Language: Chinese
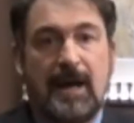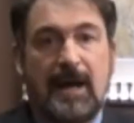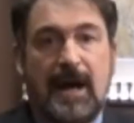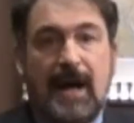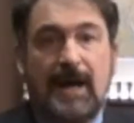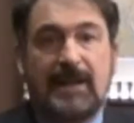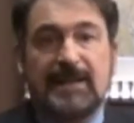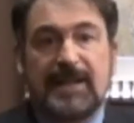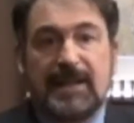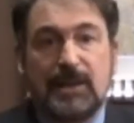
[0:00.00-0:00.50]

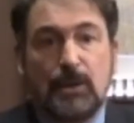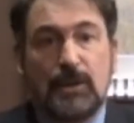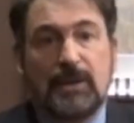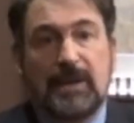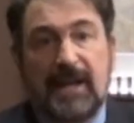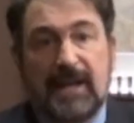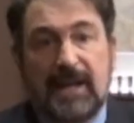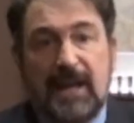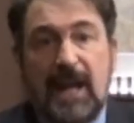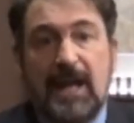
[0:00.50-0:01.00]
按理
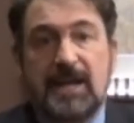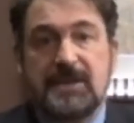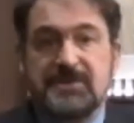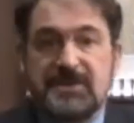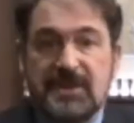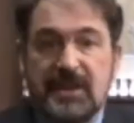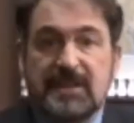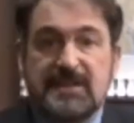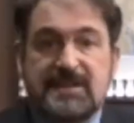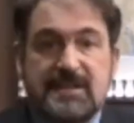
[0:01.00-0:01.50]
论来
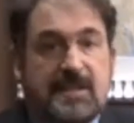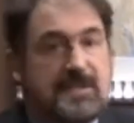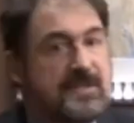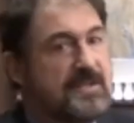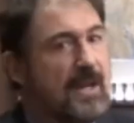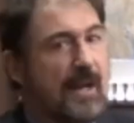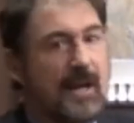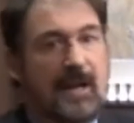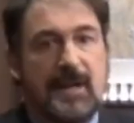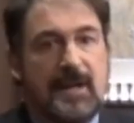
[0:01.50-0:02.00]
看，这个现
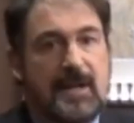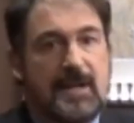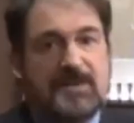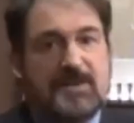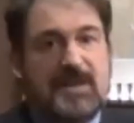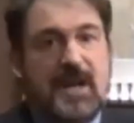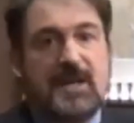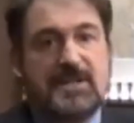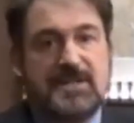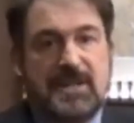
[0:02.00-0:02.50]
象，
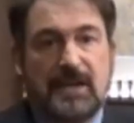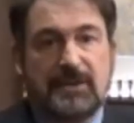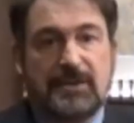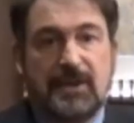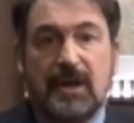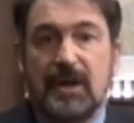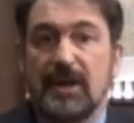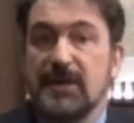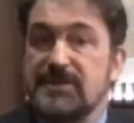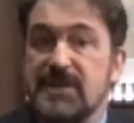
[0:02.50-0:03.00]
家长
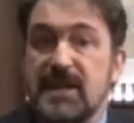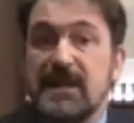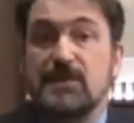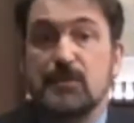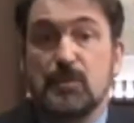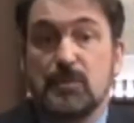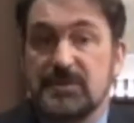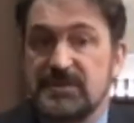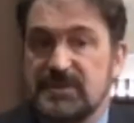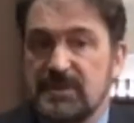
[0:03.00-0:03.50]
的这
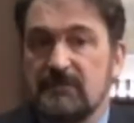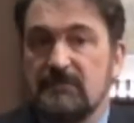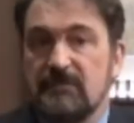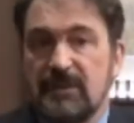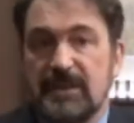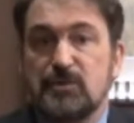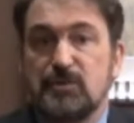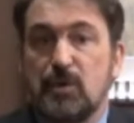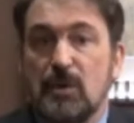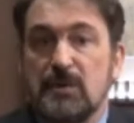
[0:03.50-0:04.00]
种行
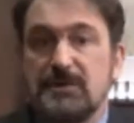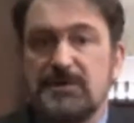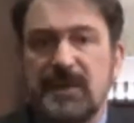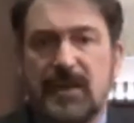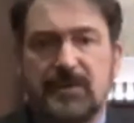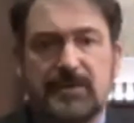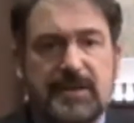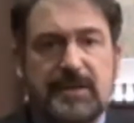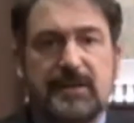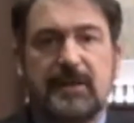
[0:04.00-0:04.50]
创
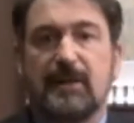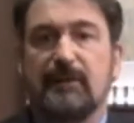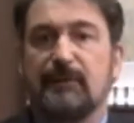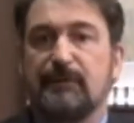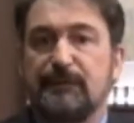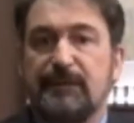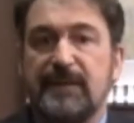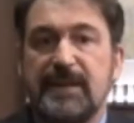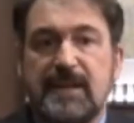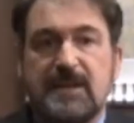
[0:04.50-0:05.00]
造一个
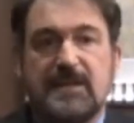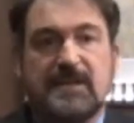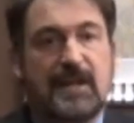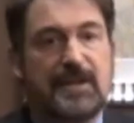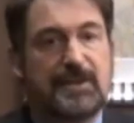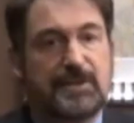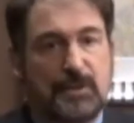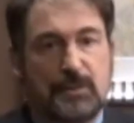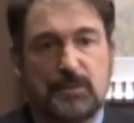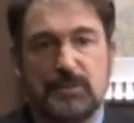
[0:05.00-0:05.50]
非
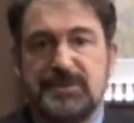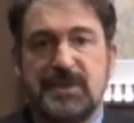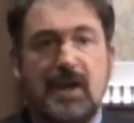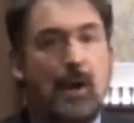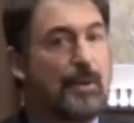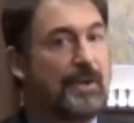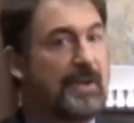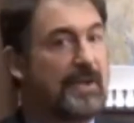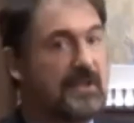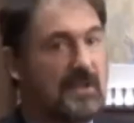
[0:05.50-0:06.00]
常有
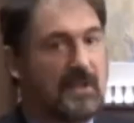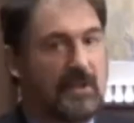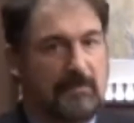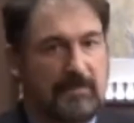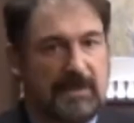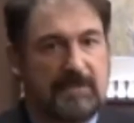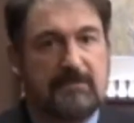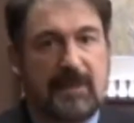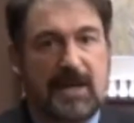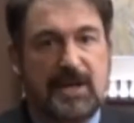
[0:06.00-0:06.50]
效的可
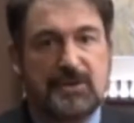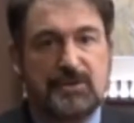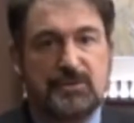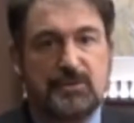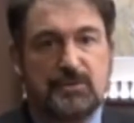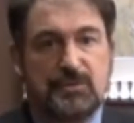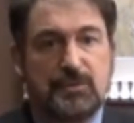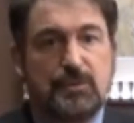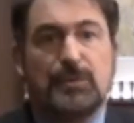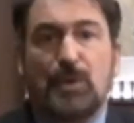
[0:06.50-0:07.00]
明白
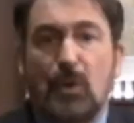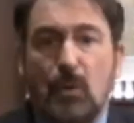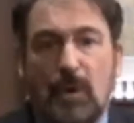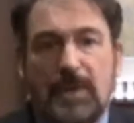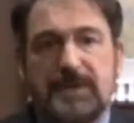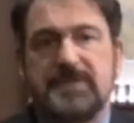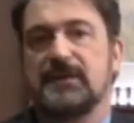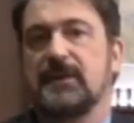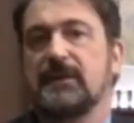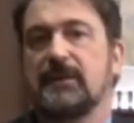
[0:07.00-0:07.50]
输入的
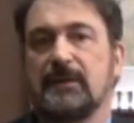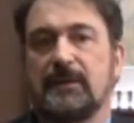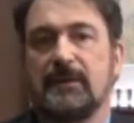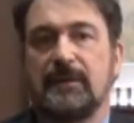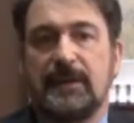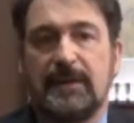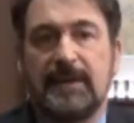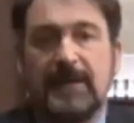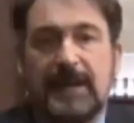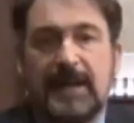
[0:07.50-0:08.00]
环境，
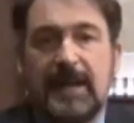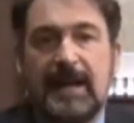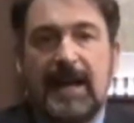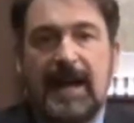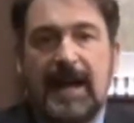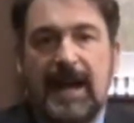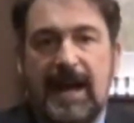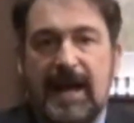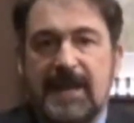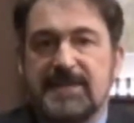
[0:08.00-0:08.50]

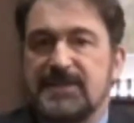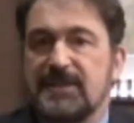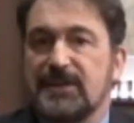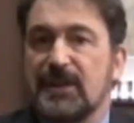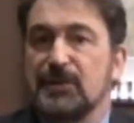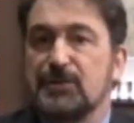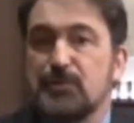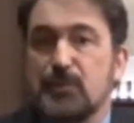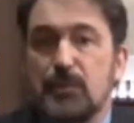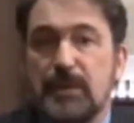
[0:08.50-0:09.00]
孩子
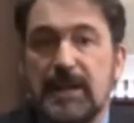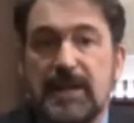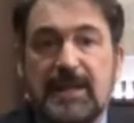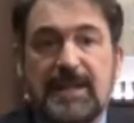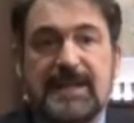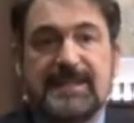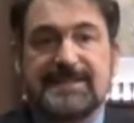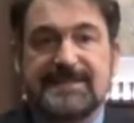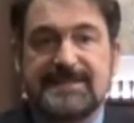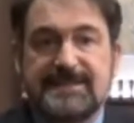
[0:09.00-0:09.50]
的注意
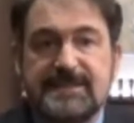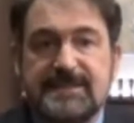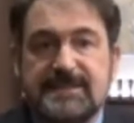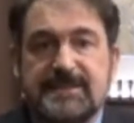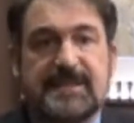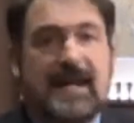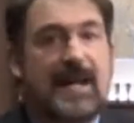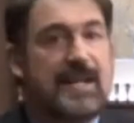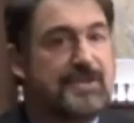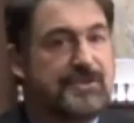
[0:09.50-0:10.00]
力
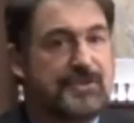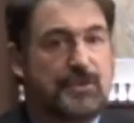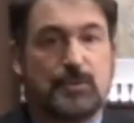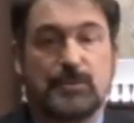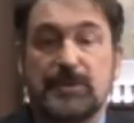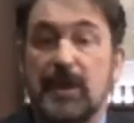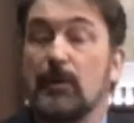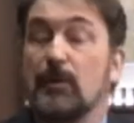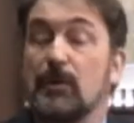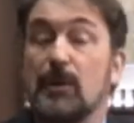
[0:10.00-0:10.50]
自然
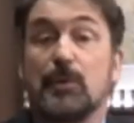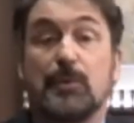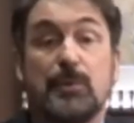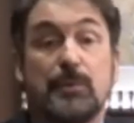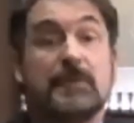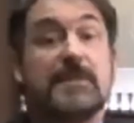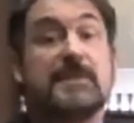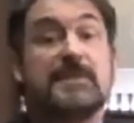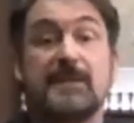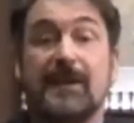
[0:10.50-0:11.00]
走到沟
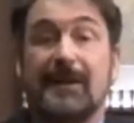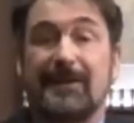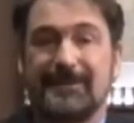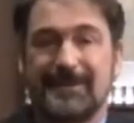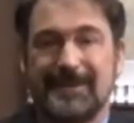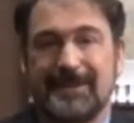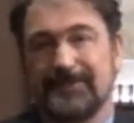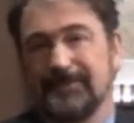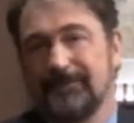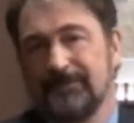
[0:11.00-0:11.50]
通的
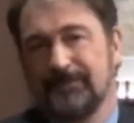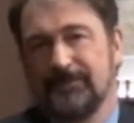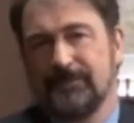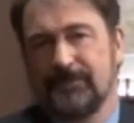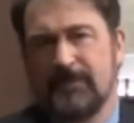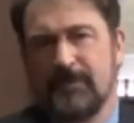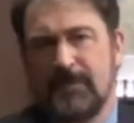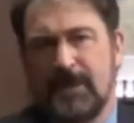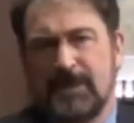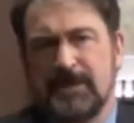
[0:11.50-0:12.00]
效应，
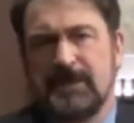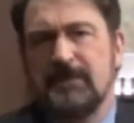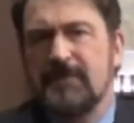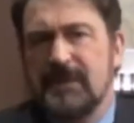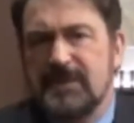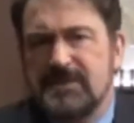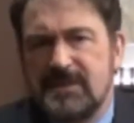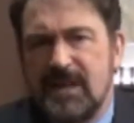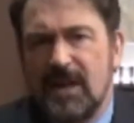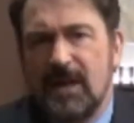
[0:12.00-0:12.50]
因
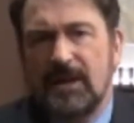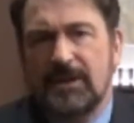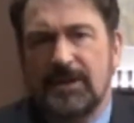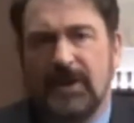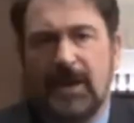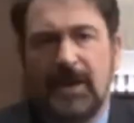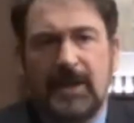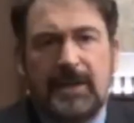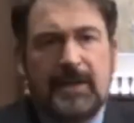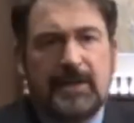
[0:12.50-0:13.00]
为这样
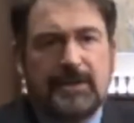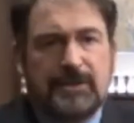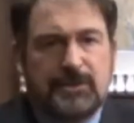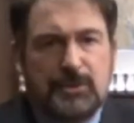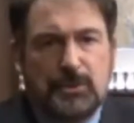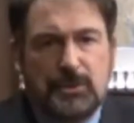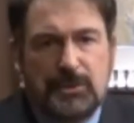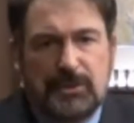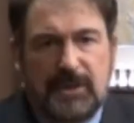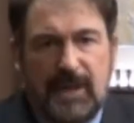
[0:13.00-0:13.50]
的。
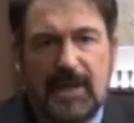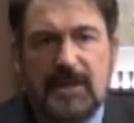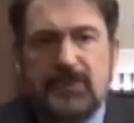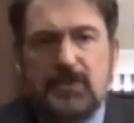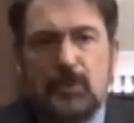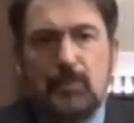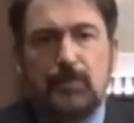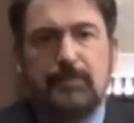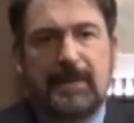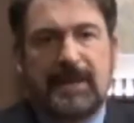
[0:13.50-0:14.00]
语言
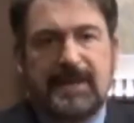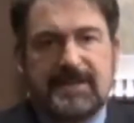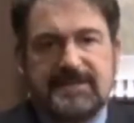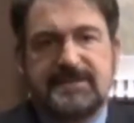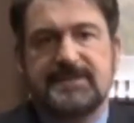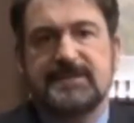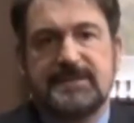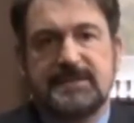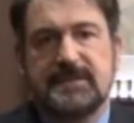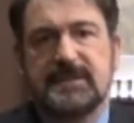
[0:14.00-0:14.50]
就被
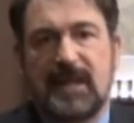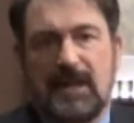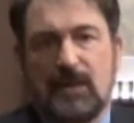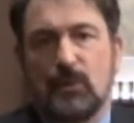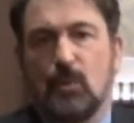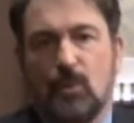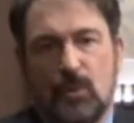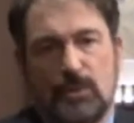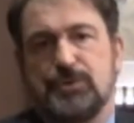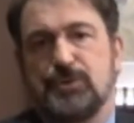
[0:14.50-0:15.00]
自
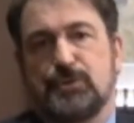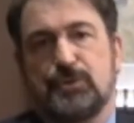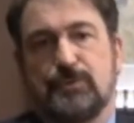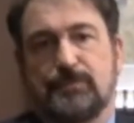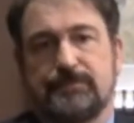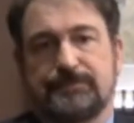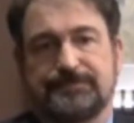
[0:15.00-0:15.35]
然获取。